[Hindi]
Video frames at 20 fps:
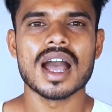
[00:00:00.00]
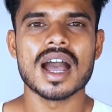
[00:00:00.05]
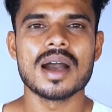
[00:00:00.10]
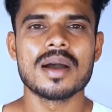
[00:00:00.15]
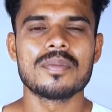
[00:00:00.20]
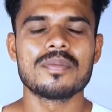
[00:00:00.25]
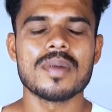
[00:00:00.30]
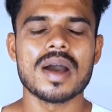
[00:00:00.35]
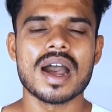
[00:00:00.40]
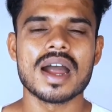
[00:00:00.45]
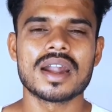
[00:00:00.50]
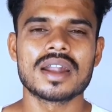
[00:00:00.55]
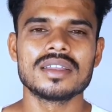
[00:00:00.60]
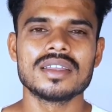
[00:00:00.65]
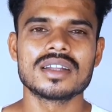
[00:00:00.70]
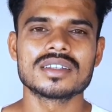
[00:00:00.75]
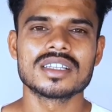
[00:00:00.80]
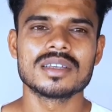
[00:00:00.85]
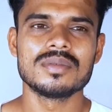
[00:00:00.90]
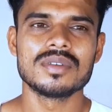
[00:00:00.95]
आप आठ
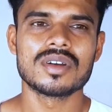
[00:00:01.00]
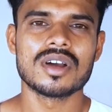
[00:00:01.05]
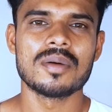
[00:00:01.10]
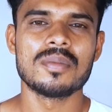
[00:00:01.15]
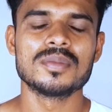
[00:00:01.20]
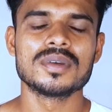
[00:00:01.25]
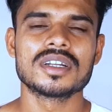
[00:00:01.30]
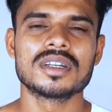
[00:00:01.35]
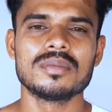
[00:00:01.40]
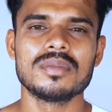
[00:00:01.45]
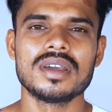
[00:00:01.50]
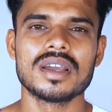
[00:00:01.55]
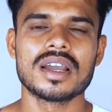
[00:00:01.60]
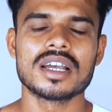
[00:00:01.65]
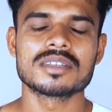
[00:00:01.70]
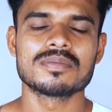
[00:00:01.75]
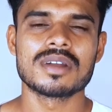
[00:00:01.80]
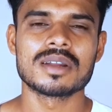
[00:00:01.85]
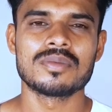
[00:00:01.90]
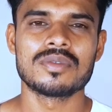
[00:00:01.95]
हज़ार से भी कम बजट में एक
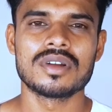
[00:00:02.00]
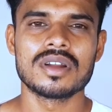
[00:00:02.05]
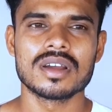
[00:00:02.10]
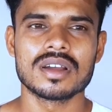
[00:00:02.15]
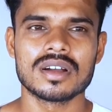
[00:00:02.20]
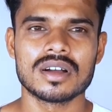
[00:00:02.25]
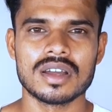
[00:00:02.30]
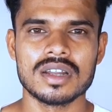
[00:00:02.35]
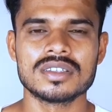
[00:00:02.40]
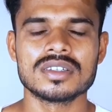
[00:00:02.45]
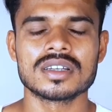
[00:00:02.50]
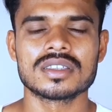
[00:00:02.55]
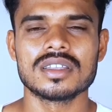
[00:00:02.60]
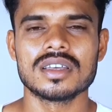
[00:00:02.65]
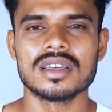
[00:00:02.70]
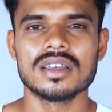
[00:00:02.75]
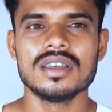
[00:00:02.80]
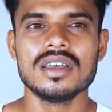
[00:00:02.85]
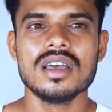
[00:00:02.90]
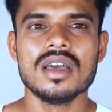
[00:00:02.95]
स्मार्टफोन खरीद सकते
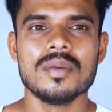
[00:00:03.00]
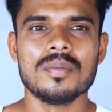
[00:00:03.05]
हैं